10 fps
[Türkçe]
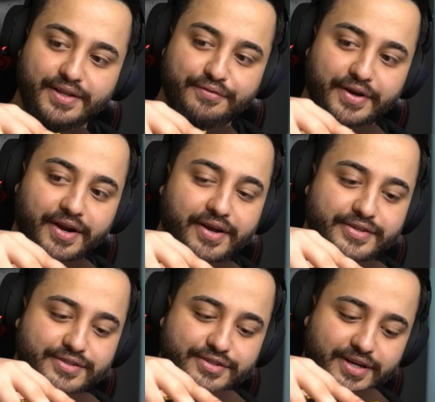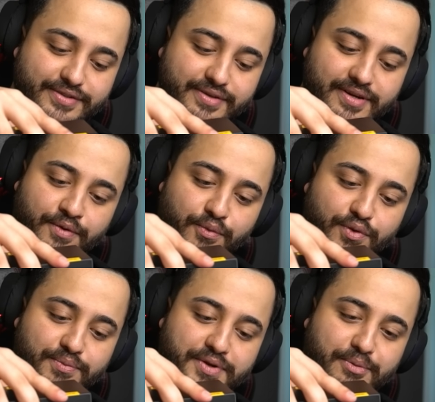Bunlarda fena hızlı şarj var.
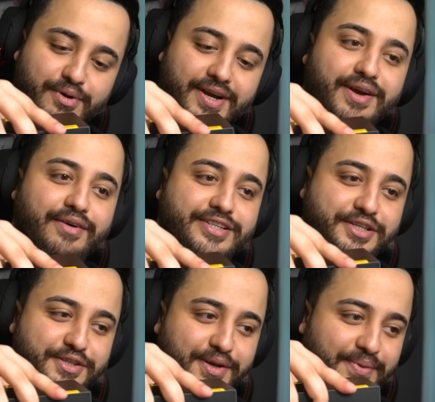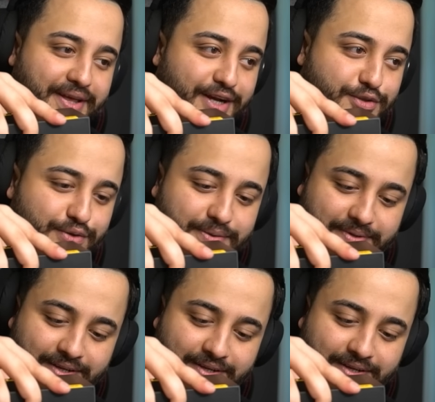Oğlum niye bu kadar yavaş açılıyor böyle acun gibi.